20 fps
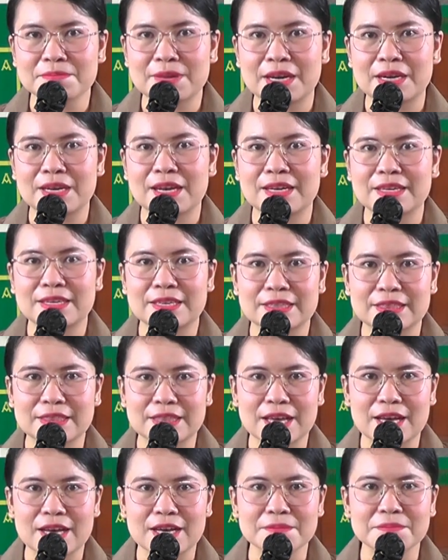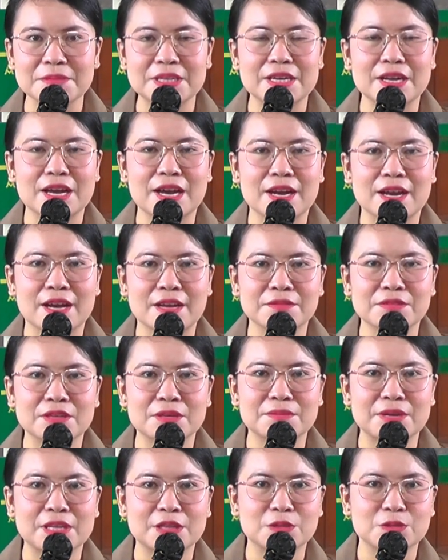marilah kita mendengarkan
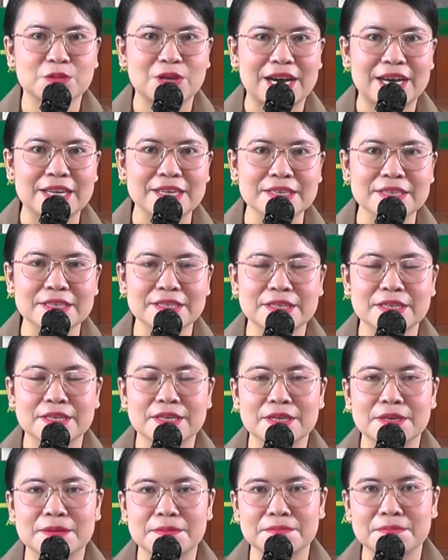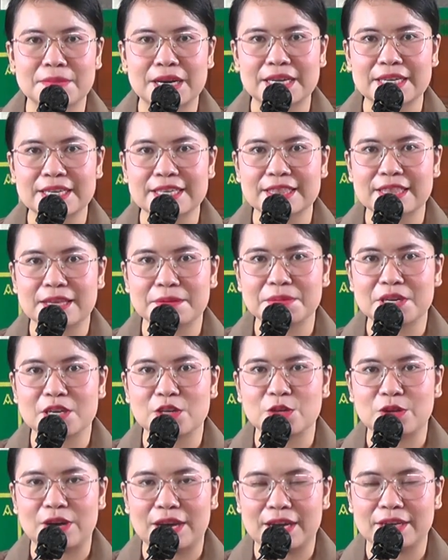firman Tuhan. Mari kita
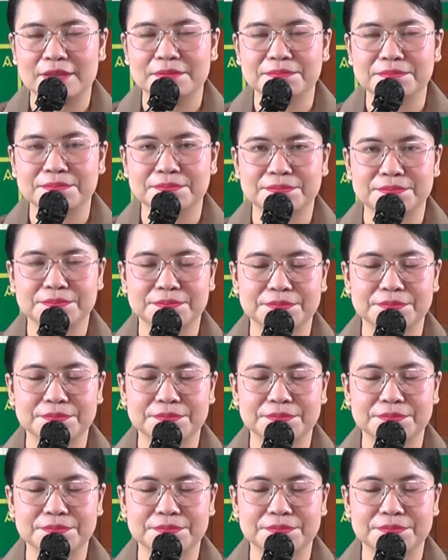berdoa.